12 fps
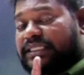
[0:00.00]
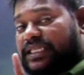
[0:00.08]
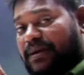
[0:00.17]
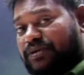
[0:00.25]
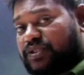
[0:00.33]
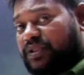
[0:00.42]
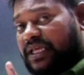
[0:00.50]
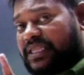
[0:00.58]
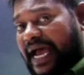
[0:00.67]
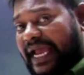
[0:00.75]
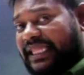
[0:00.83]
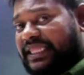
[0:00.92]
సంస్కృత
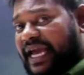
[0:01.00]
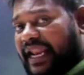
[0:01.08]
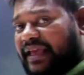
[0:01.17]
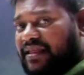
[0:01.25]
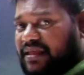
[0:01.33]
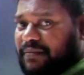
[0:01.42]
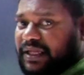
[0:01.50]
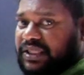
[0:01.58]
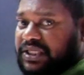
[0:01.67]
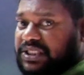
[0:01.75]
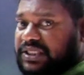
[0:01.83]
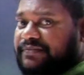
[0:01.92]
సాహిత్యానికి
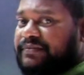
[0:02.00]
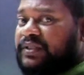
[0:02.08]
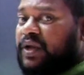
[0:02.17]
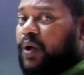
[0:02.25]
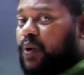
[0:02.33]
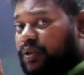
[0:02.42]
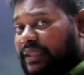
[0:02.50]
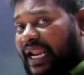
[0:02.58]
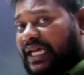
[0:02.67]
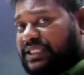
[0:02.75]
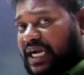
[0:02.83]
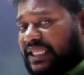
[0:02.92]
సంబంధించి
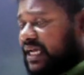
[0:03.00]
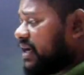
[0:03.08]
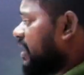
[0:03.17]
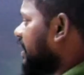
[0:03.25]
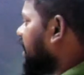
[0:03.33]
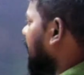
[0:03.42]
కుంతల శాతకర్ణి